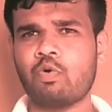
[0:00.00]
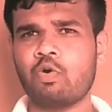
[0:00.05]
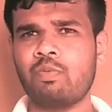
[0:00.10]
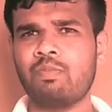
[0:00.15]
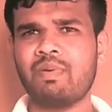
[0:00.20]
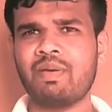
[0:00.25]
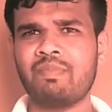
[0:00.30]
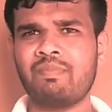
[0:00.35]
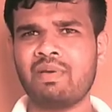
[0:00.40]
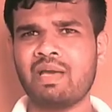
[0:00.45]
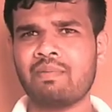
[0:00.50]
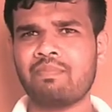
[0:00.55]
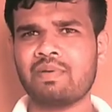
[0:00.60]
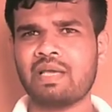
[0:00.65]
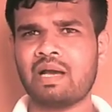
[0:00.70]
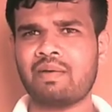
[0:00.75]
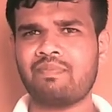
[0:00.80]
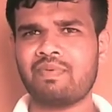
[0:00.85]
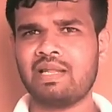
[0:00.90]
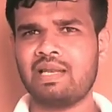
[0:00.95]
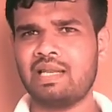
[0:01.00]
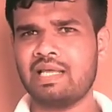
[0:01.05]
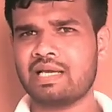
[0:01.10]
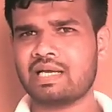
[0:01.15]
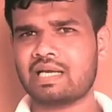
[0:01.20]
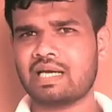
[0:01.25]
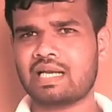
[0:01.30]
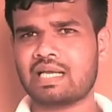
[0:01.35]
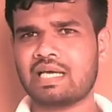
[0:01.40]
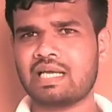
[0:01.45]
फ़ोन पे भी आप यहाँ पे
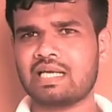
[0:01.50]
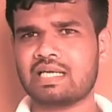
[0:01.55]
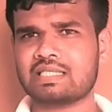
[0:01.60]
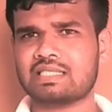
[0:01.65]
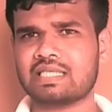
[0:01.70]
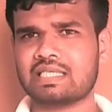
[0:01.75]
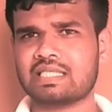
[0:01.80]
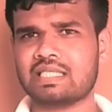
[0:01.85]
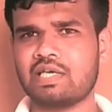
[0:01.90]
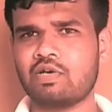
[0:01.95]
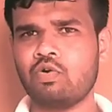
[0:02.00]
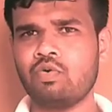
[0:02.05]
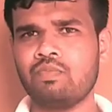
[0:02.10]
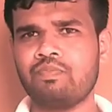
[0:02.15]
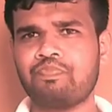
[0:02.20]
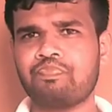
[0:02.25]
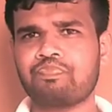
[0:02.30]
लिंक करके रख सकते हो